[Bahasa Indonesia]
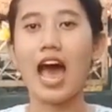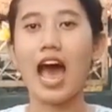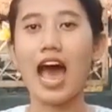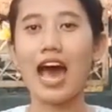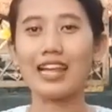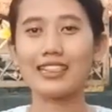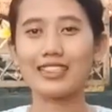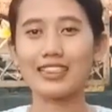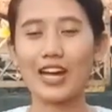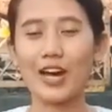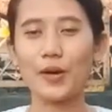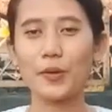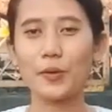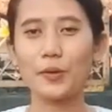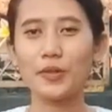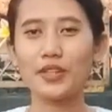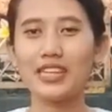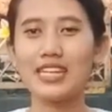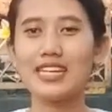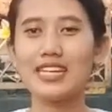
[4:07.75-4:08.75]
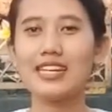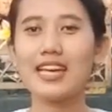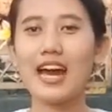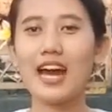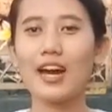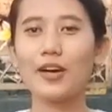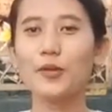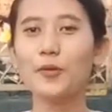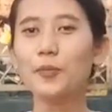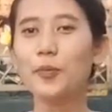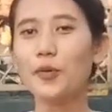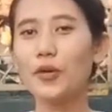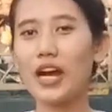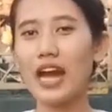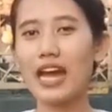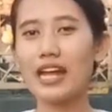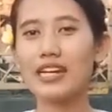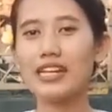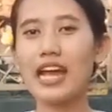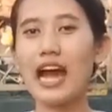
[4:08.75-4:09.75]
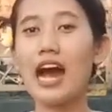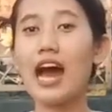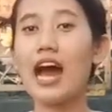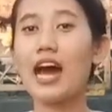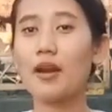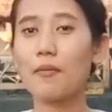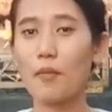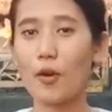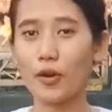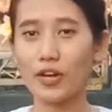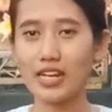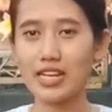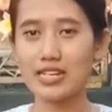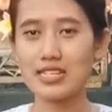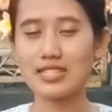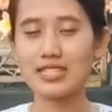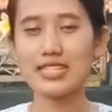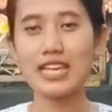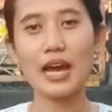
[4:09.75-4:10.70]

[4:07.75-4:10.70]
atau tiga hubungan yang harmonis